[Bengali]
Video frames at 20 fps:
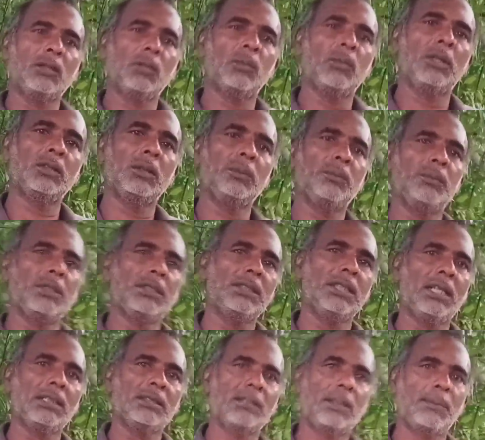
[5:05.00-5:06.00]
তো উপার্জন
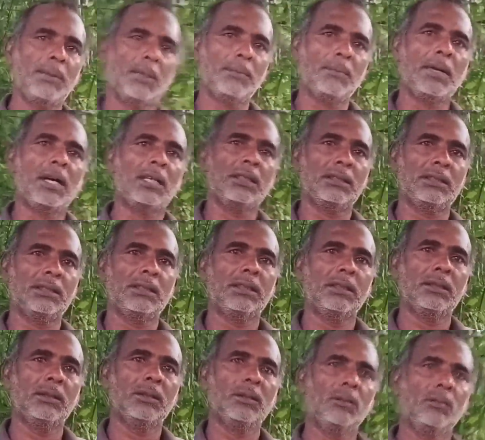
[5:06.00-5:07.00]
বেশি আছে তারপর মাছ
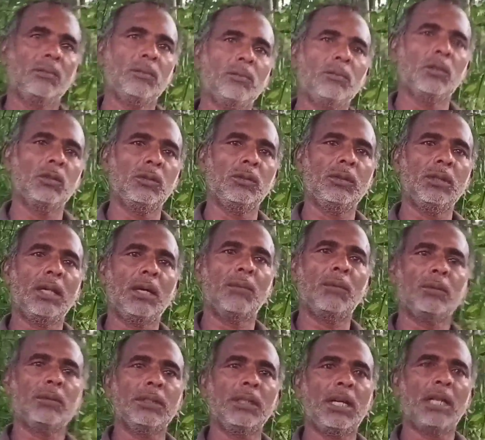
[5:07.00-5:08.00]
মধুতে
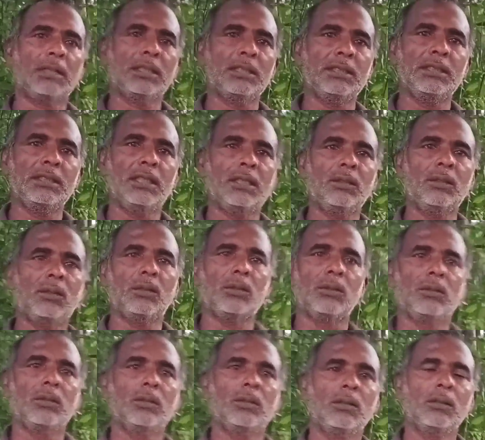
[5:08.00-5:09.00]
এমনকি একটা সিজন তো
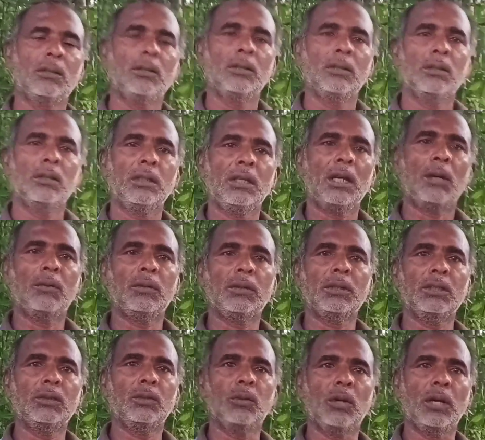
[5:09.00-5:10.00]
এমন
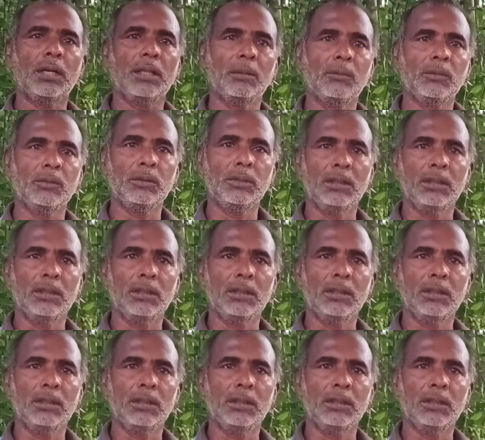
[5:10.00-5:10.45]
কিছু হয় না